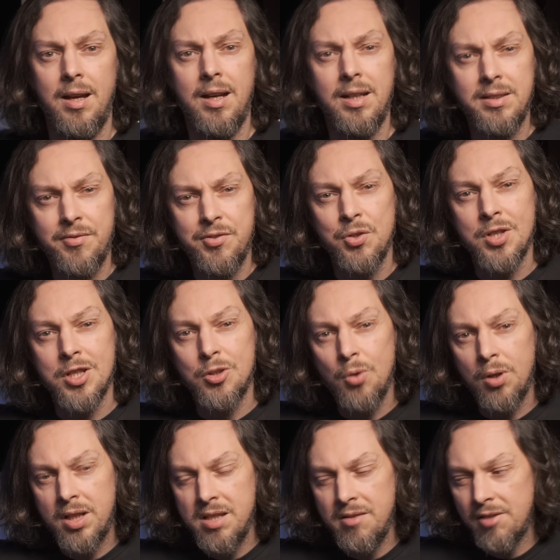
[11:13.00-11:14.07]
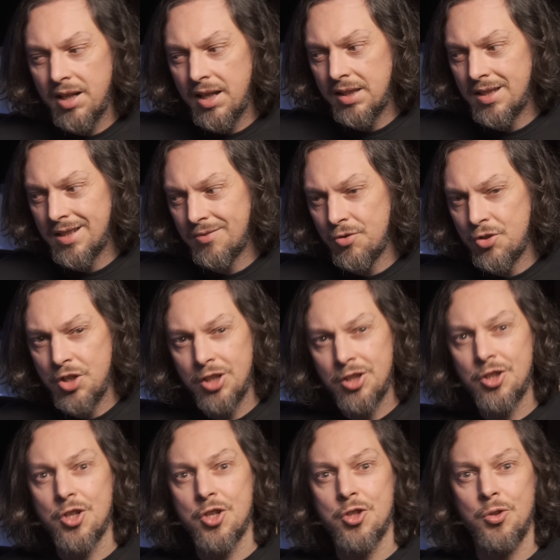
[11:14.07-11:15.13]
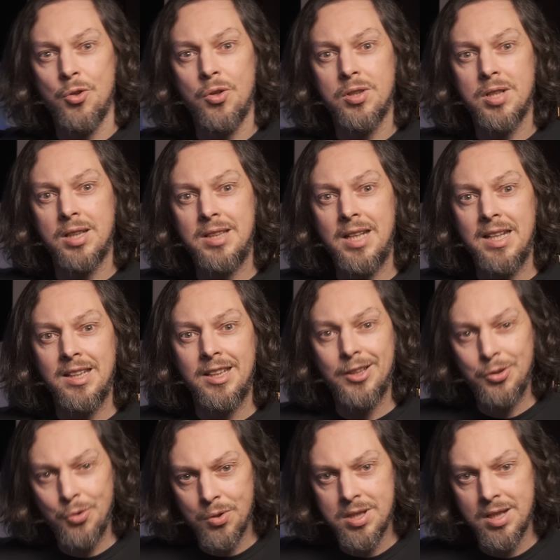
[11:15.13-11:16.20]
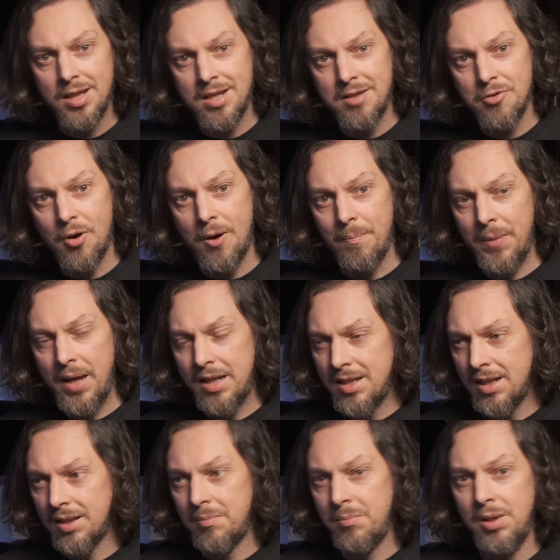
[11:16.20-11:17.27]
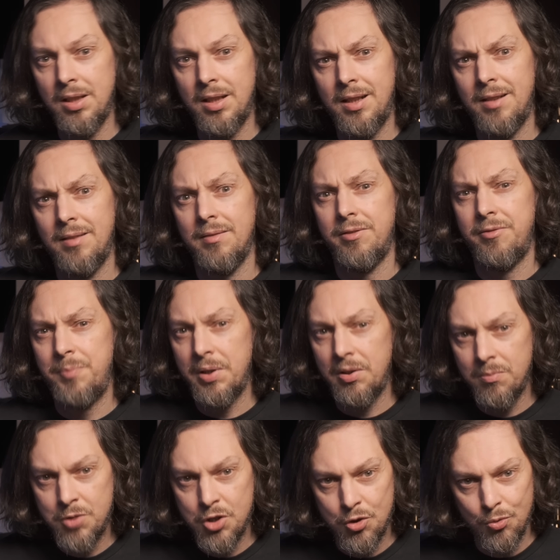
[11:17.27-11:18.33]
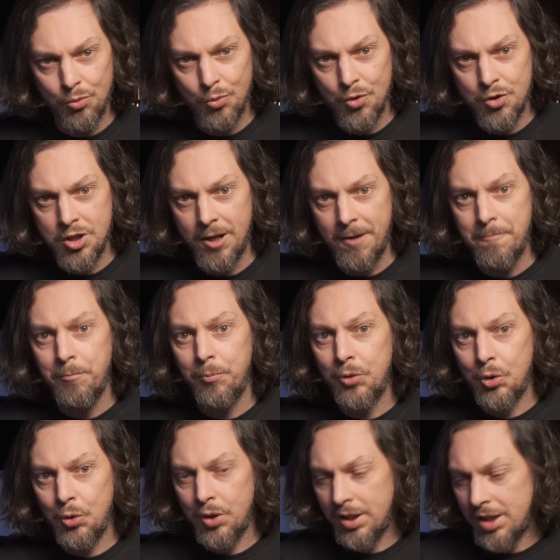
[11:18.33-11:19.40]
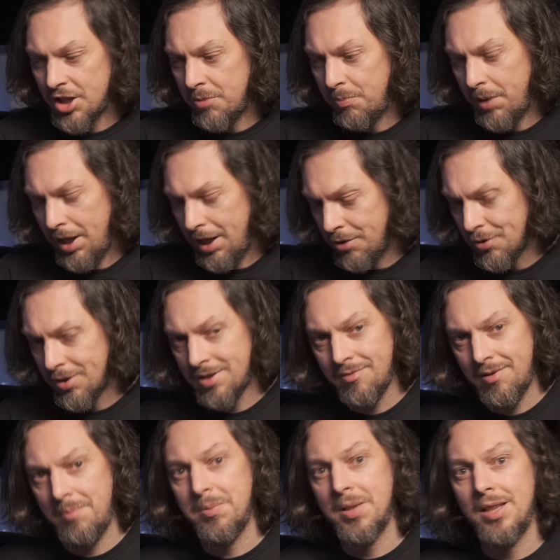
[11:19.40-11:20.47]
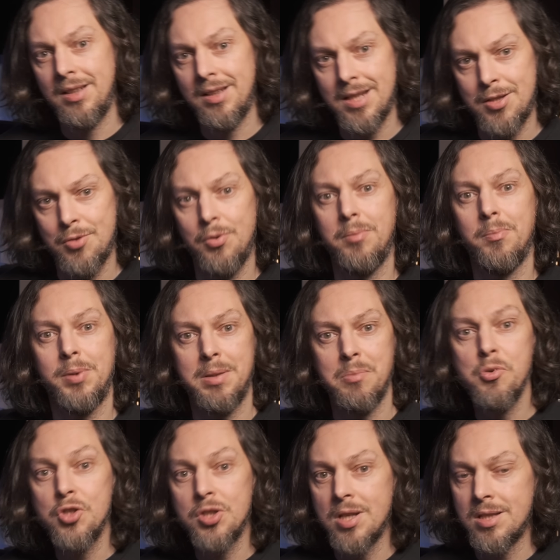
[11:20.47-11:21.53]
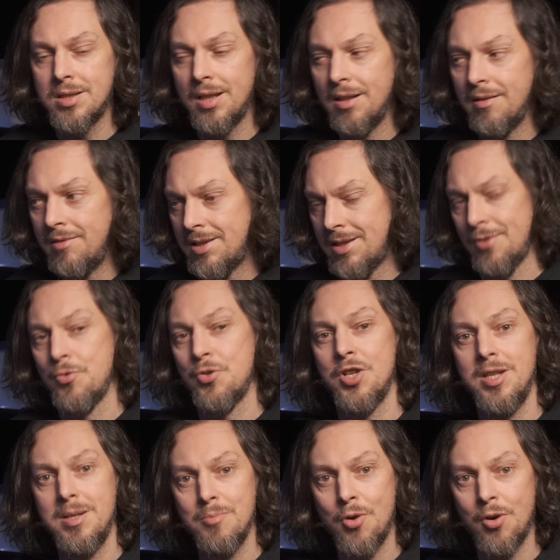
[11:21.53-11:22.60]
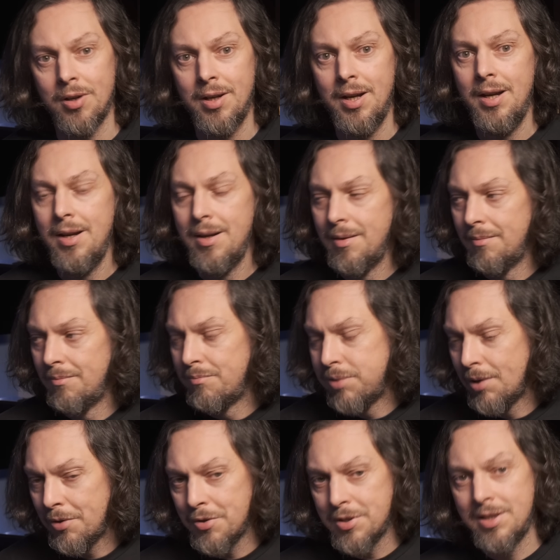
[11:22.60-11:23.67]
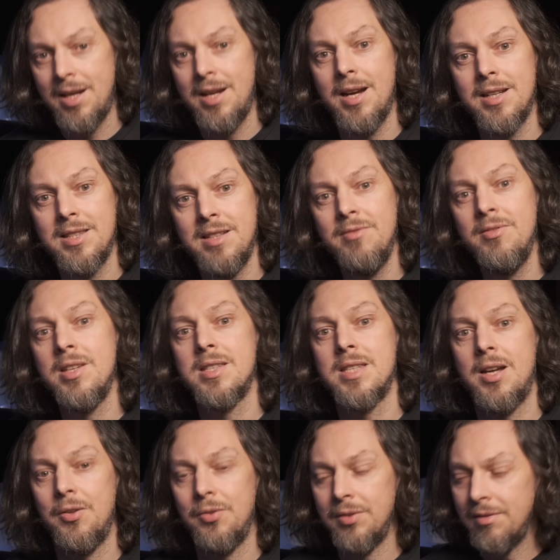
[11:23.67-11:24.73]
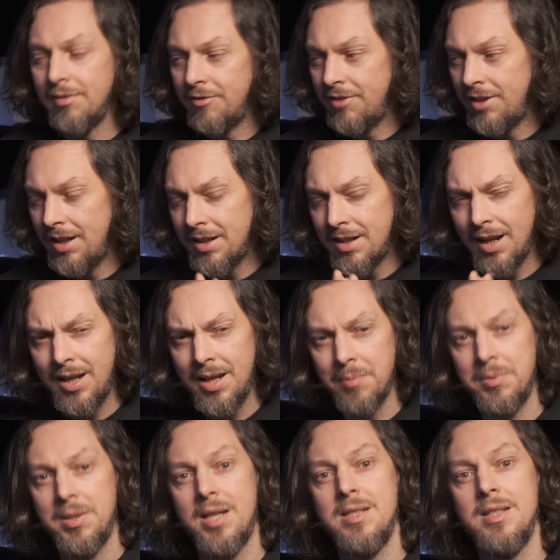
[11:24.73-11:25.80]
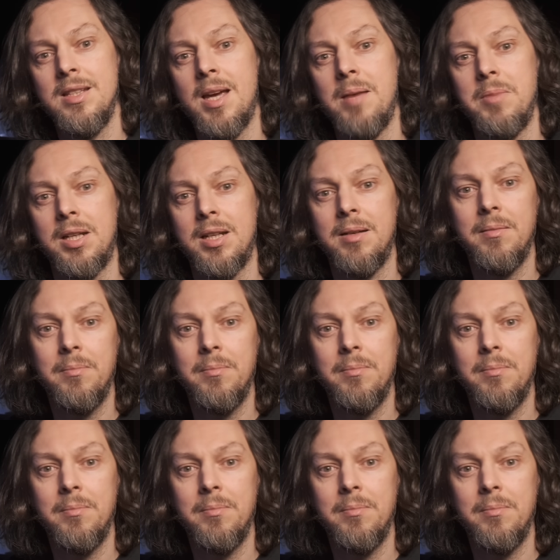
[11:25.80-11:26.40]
Это все настолько невероятно звучит, что когда я наткнулся на него, а дело было в первом часу ночи – то я даже перенес свои планы на сон, потому что остановиться уже не мог. Просто реактивный саунд, великолепная динамика,